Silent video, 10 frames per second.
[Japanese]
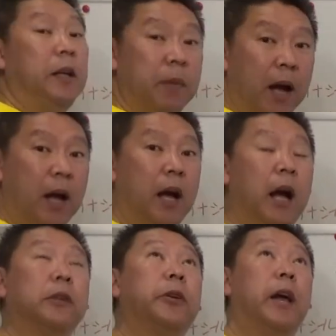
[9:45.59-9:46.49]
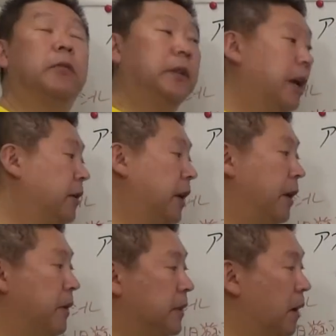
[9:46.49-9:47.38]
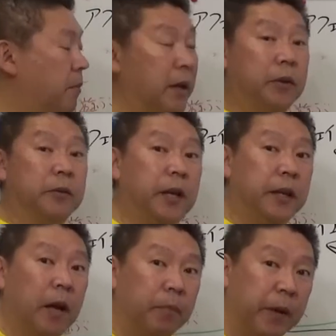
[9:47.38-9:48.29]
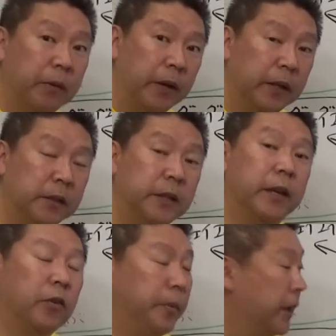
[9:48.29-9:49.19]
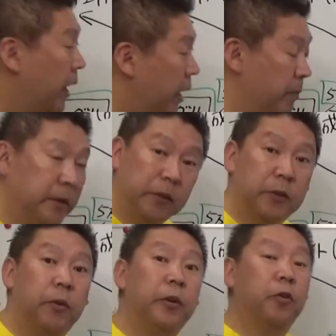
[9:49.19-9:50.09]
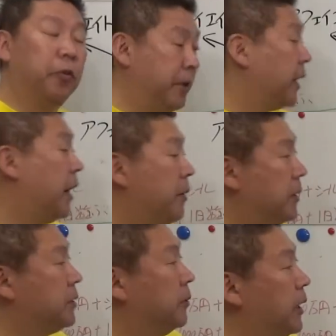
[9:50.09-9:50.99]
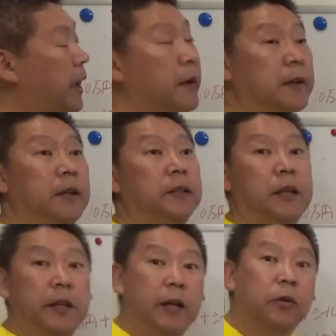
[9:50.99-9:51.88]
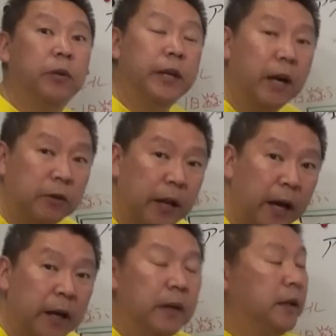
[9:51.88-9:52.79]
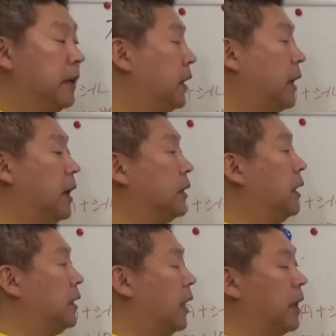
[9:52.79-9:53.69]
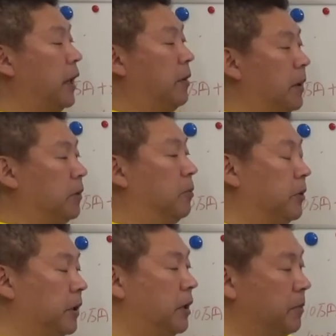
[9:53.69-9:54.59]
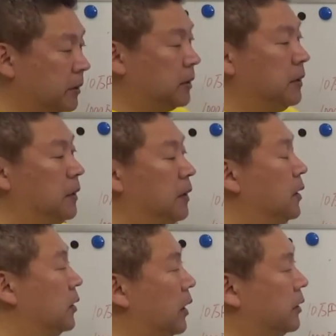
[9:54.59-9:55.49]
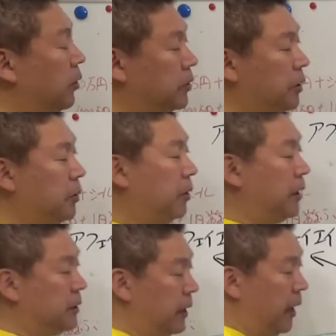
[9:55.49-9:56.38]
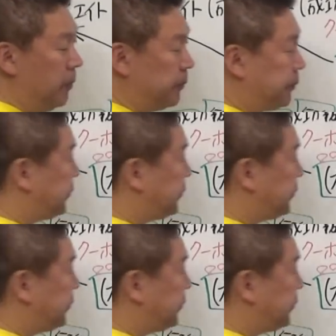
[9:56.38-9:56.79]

今、あと100台ぐらいは39,800 円で税込みで買えます。送料込みで買えますので、ぜひね、残り100台、買っていただければと思っています。そうするとですね、